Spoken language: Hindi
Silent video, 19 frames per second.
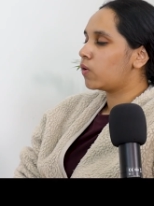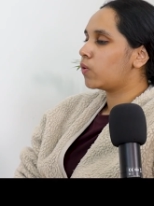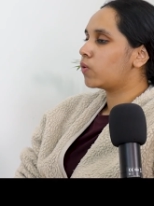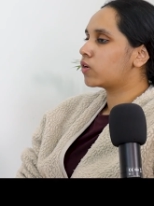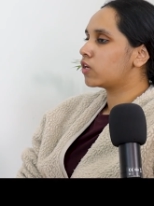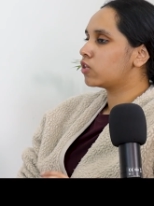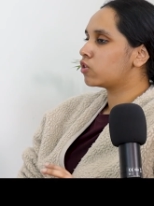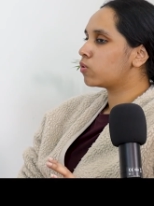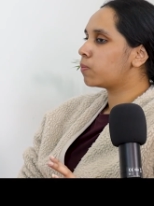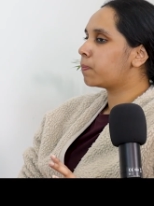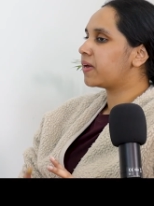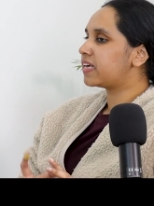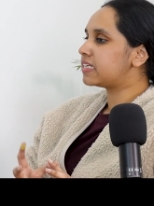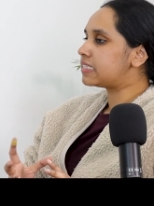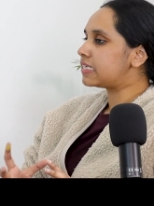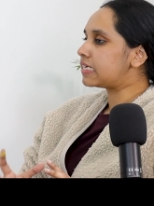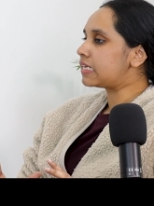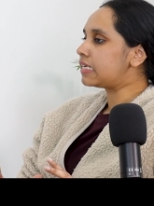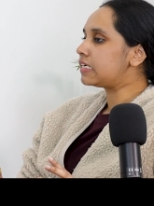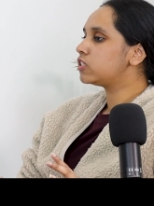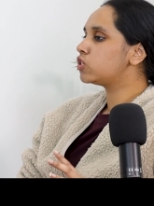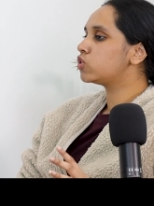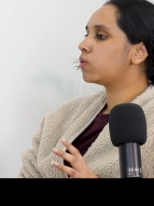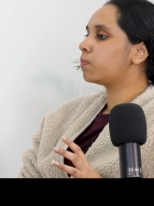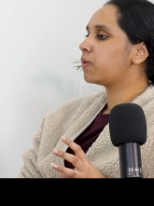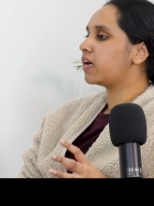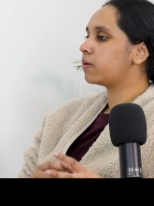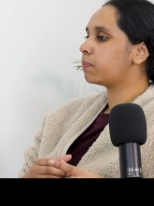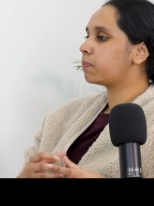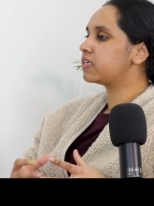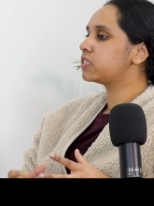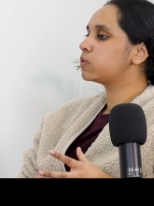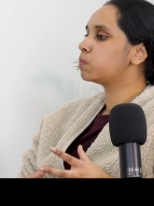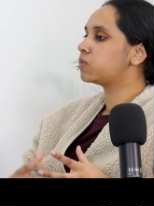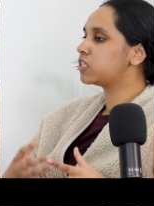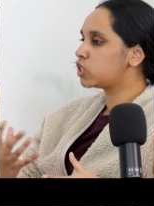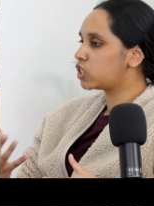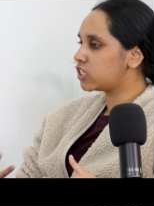ओके okay, तो बेसिकली जो हमारे
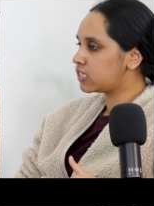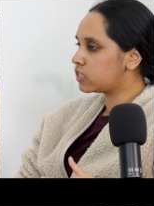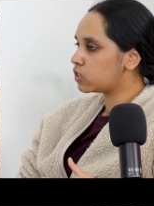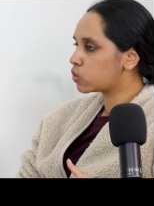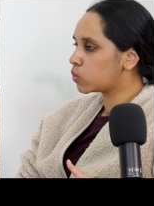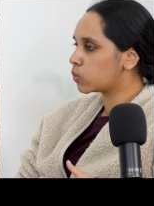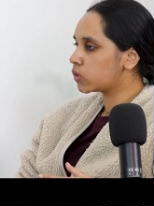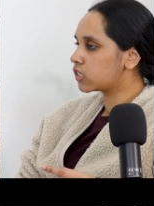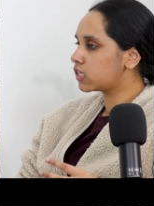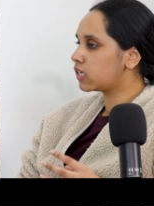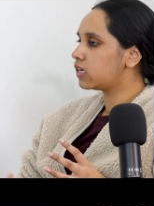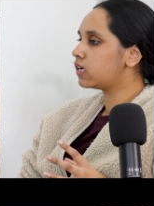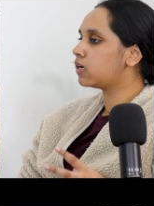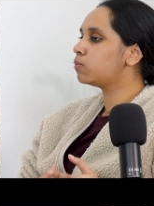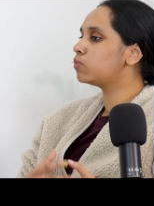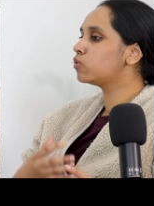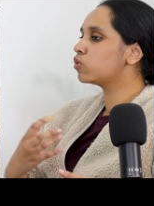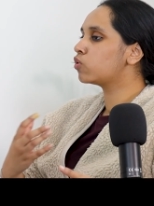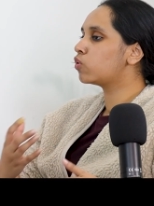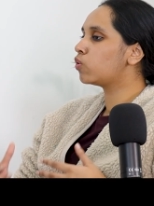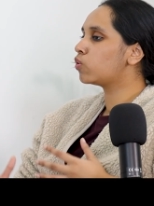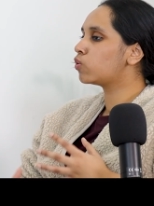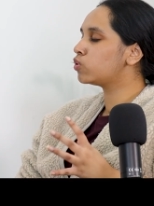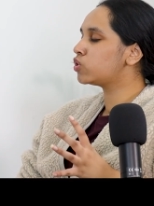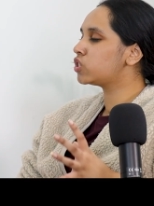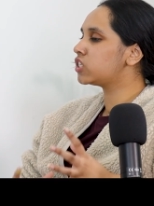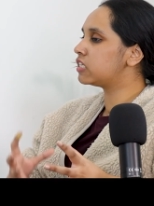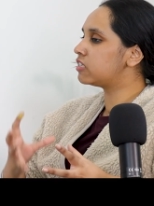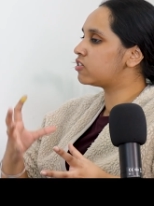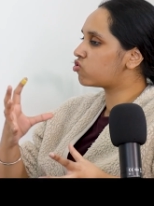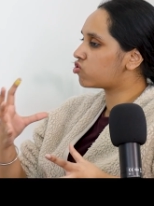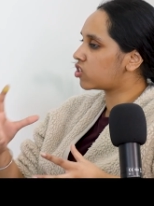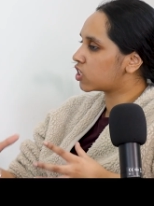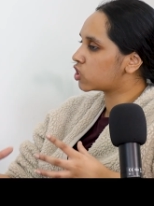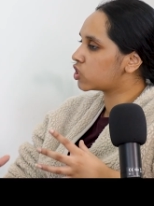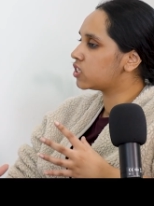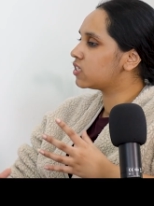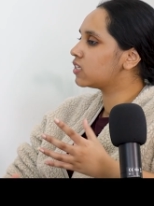पास मशीन्स होती हैं हम उनको कुछ
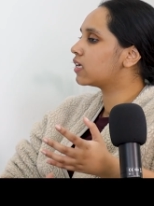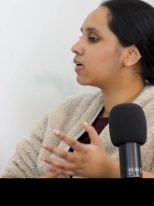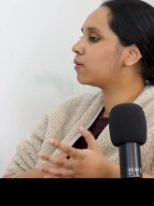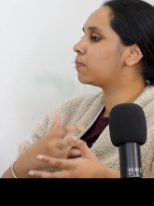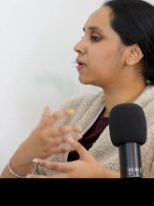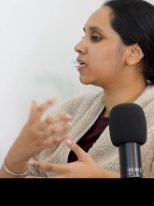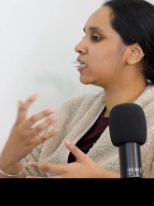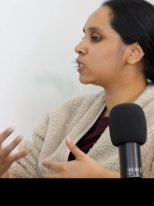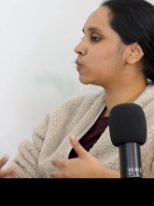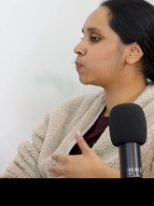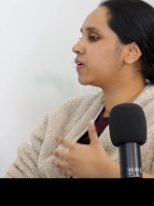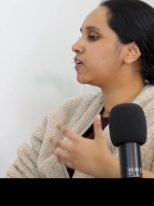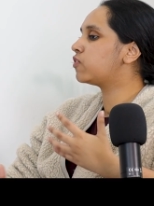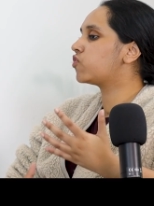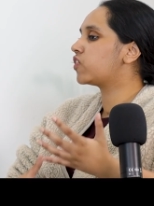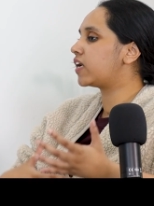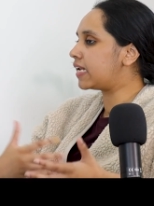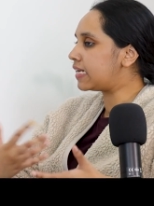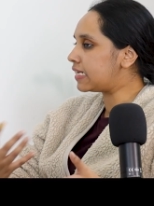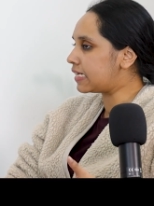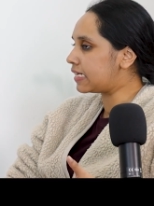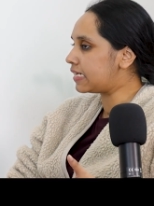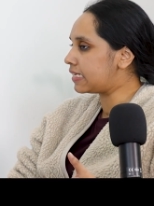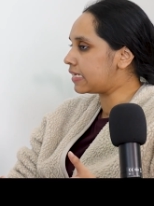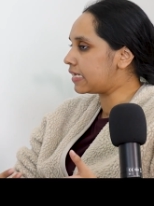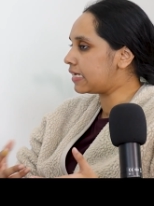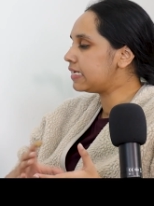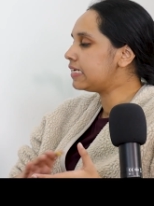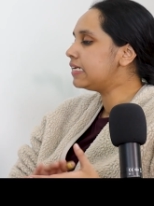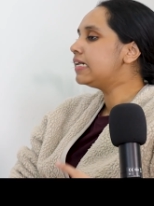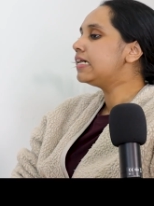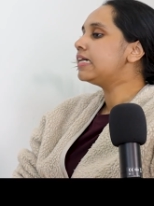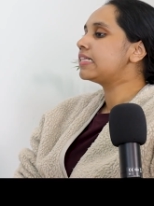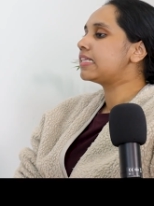इंस्ट्रक्शन के बेस पे ट्रेन कर रहे हैं